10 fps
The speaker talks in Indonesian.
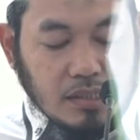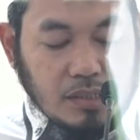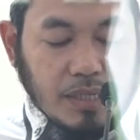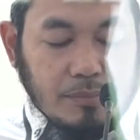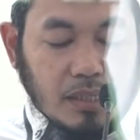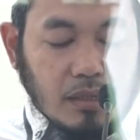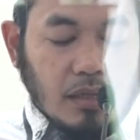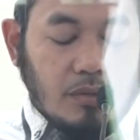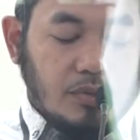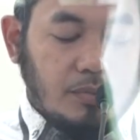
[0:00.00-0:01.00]
Sebagaimana
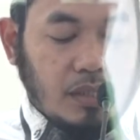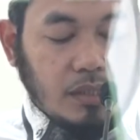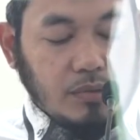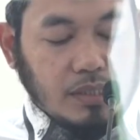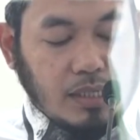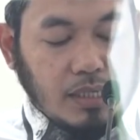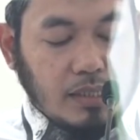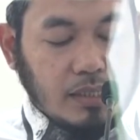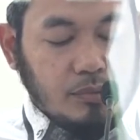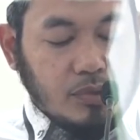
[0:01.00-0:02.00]
Allah Subhanahu wa
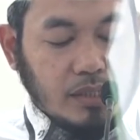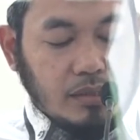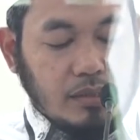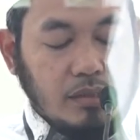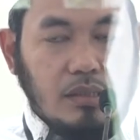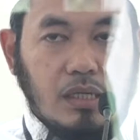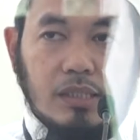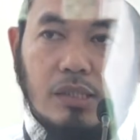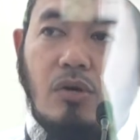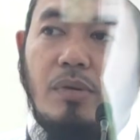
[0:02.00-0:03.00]
taala dalam surat
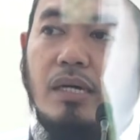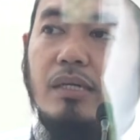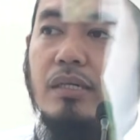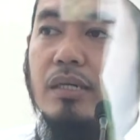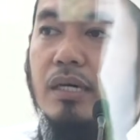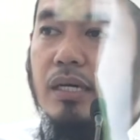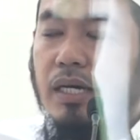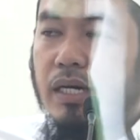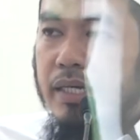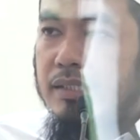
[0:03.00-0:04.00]
At-Taubah
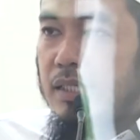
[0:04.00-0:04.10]
ayat